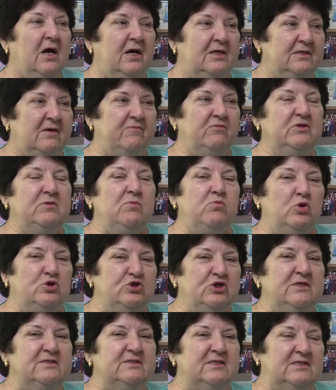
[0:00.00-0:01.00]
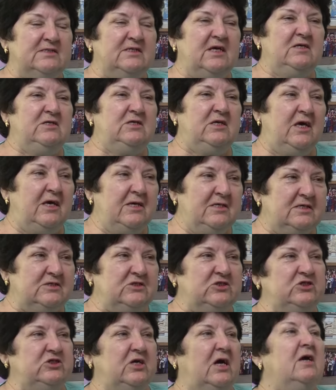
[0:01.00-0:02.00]
Это вот можно сказать
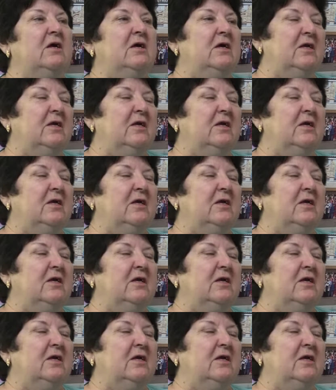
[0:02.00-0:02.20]
детище